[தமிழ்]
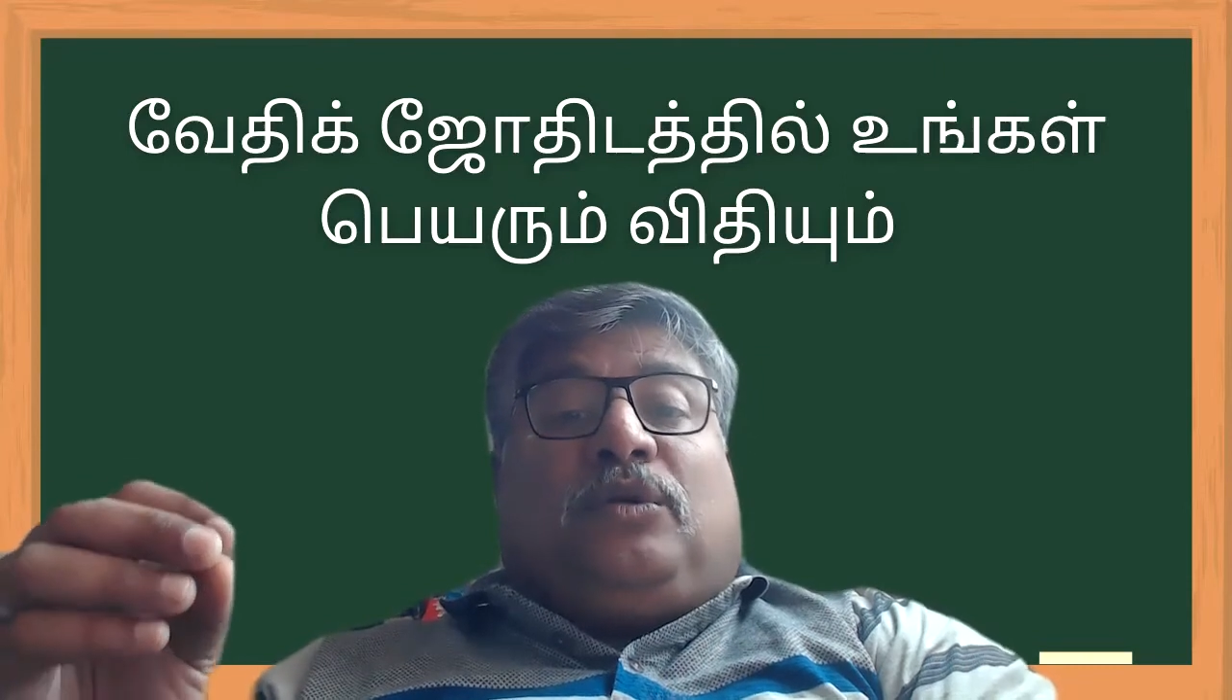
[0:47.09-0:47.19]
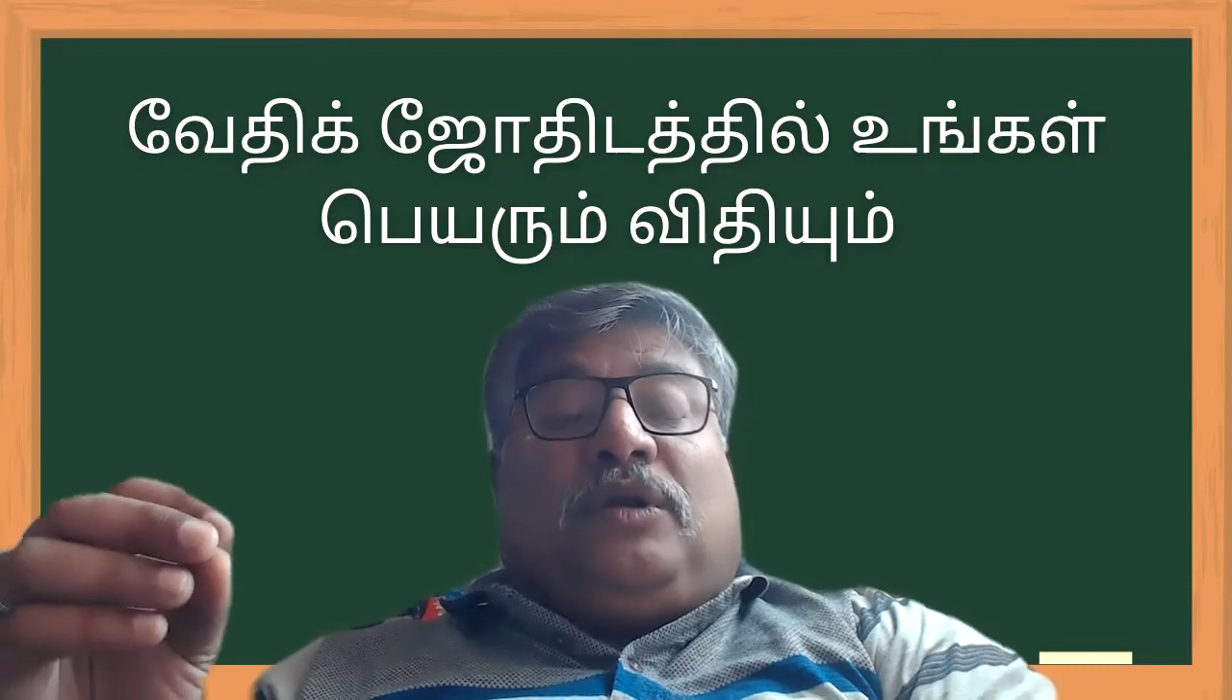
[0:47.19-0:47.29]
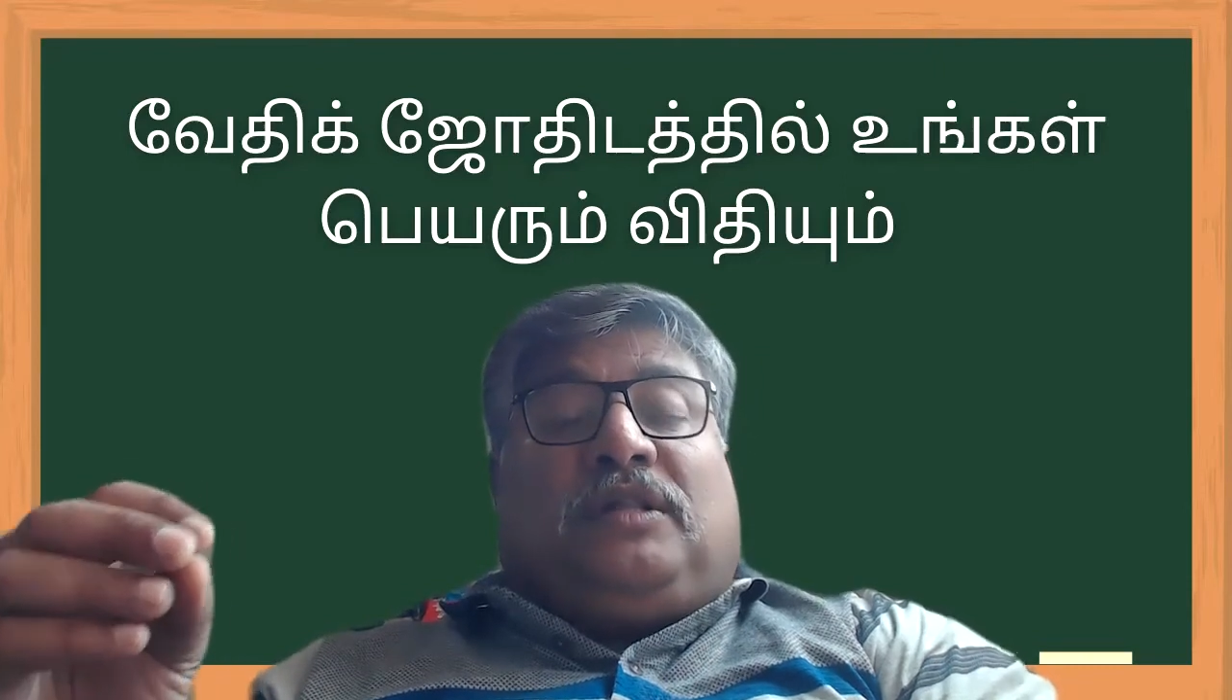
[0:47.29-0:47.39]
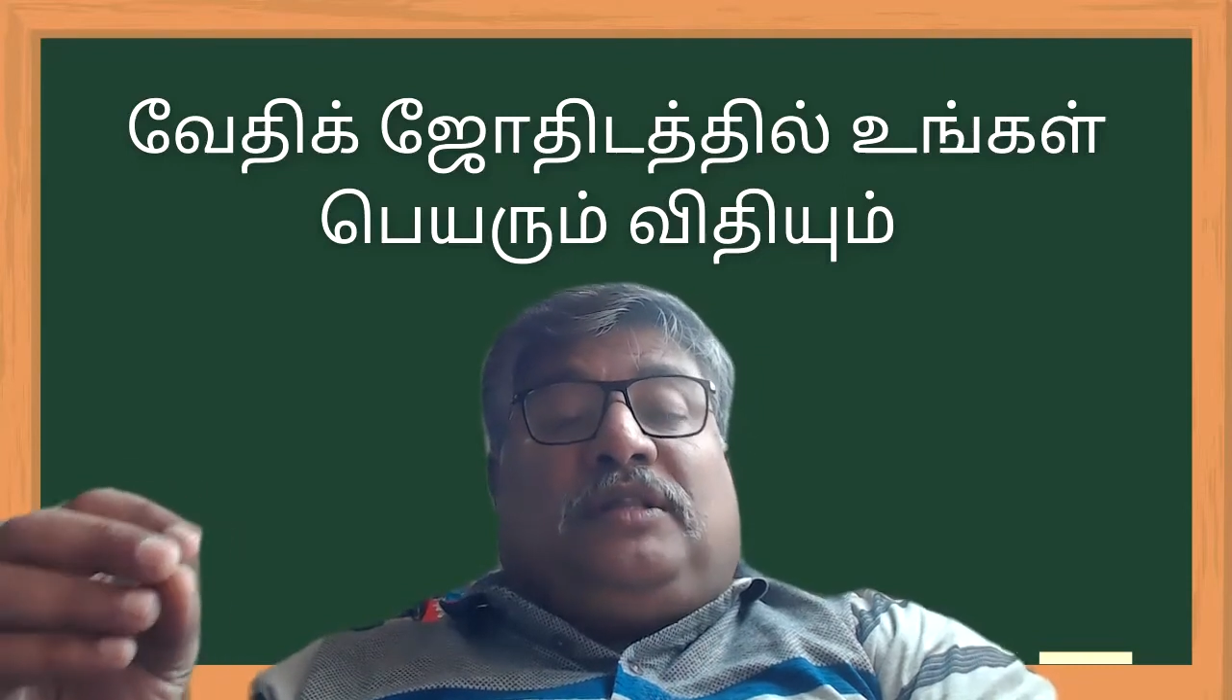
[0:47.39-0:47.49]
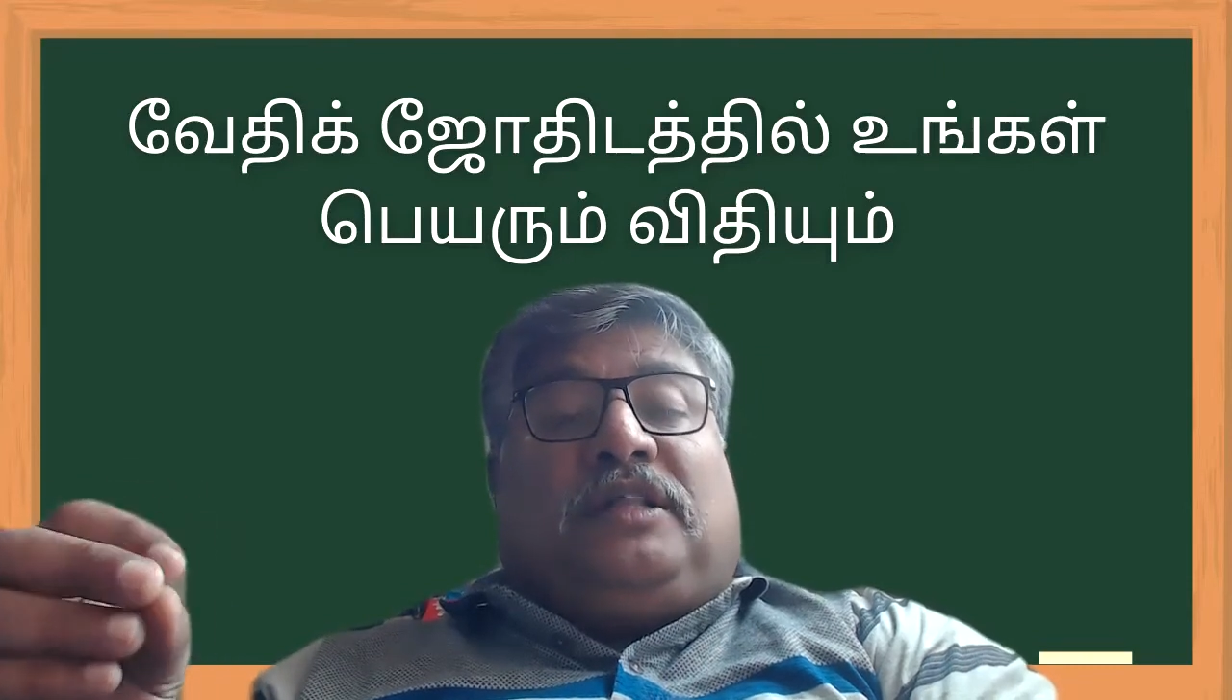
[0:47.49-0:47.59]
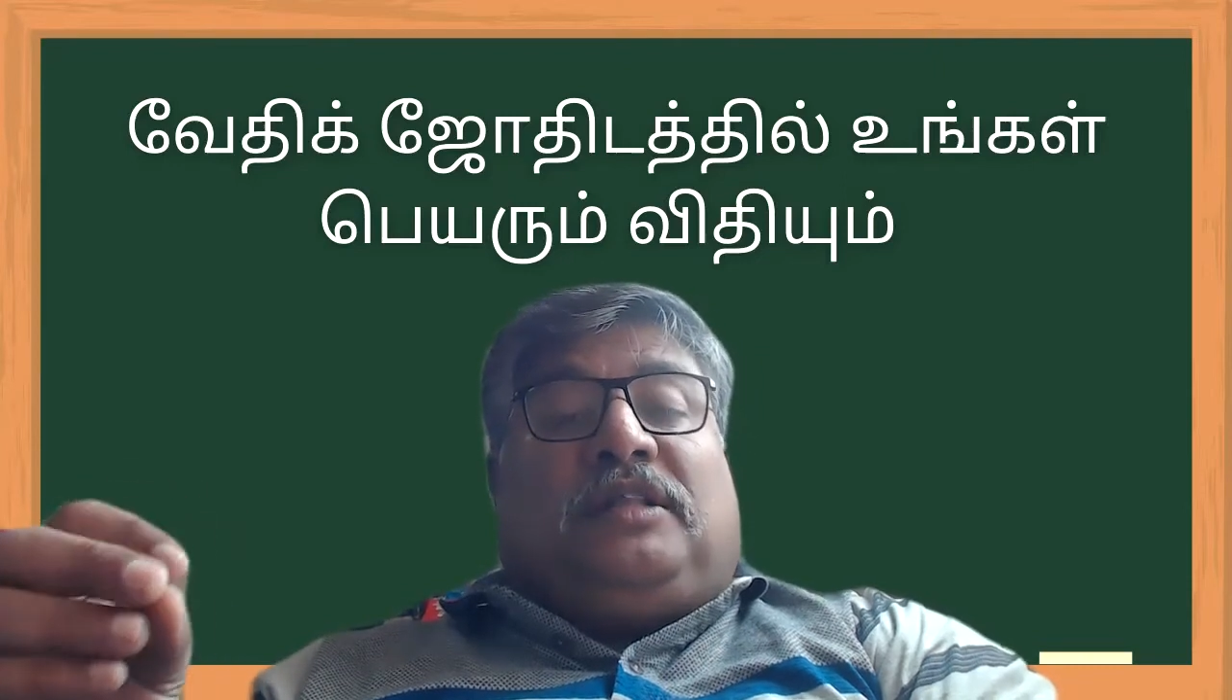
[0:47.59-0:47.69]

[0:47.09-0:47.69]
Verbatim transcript: தொடர்ந்து